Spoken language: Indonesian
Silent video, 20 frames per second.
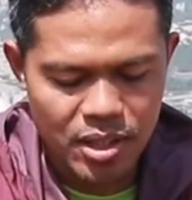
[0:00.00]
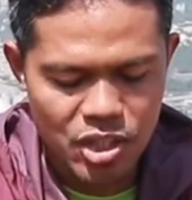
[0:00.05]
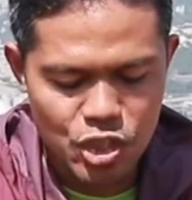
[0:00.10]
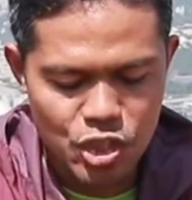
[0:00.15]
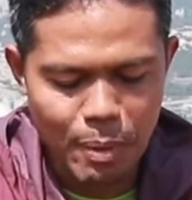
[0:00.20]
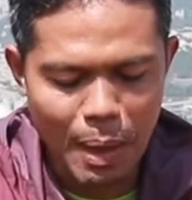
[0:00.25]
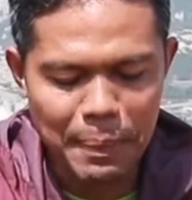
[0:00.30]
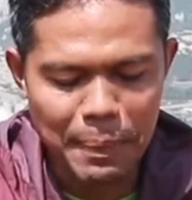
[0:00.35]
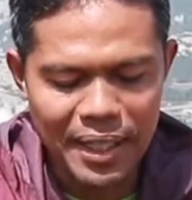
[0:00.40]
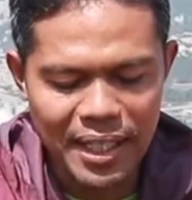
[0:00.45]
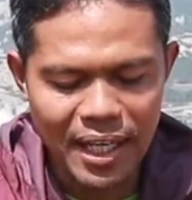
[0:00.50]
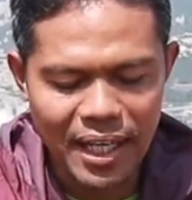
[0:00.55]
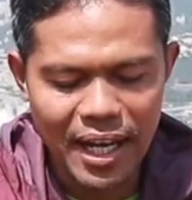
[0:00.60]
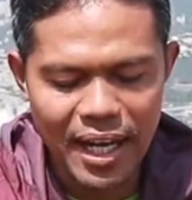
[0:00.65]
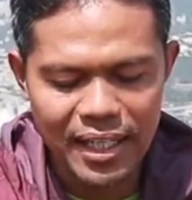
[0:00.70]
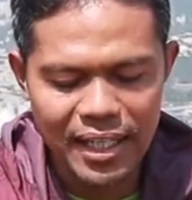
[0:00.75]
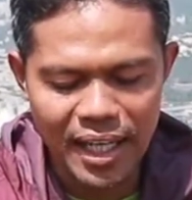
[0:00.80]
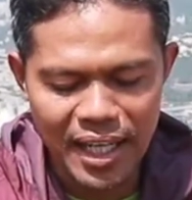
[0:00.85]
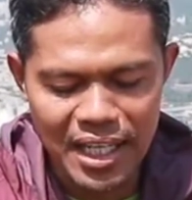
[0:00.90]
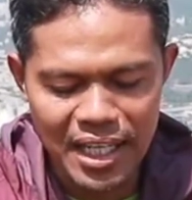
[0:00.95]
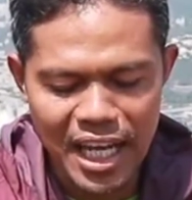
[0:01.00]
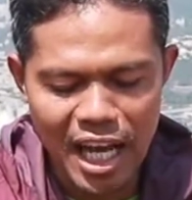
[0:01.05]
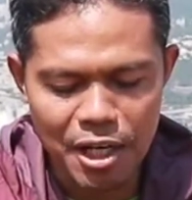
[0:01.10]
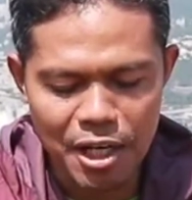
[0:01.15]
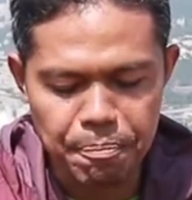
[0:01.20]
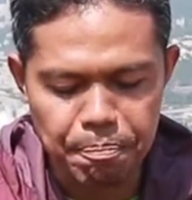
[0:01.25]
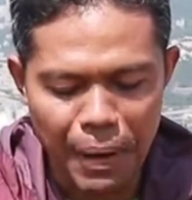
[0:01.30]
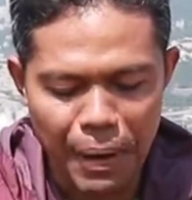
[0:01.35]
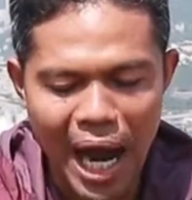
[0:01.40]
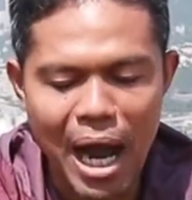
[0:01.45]
Sebab inilah
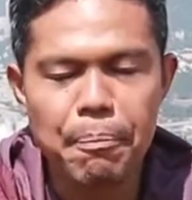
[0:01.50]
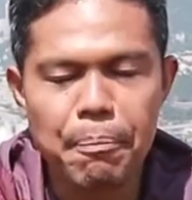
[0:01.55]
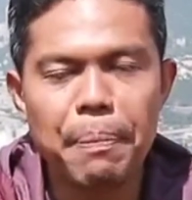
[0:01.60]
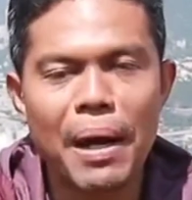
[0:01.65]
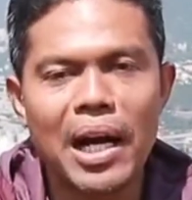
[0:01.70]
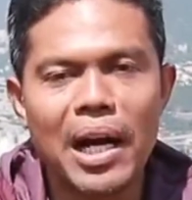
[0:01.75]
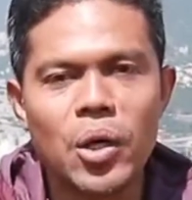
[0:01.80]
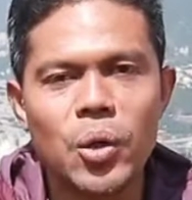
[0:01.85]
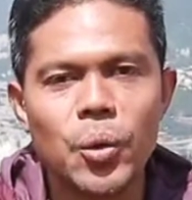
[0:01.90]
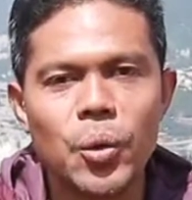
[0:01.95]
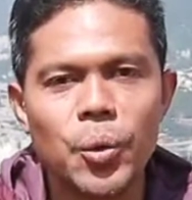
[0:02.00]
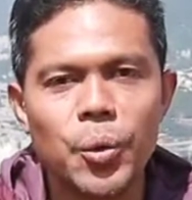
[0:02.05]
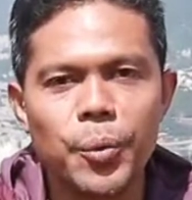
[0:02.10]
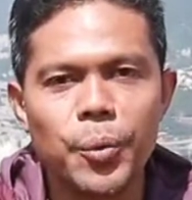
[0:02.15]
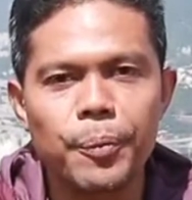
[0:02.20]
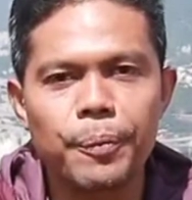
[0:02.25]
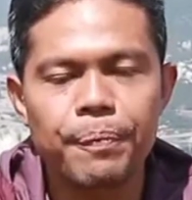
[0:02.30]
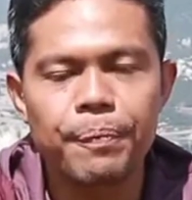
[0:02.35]
kehendak Bapakku,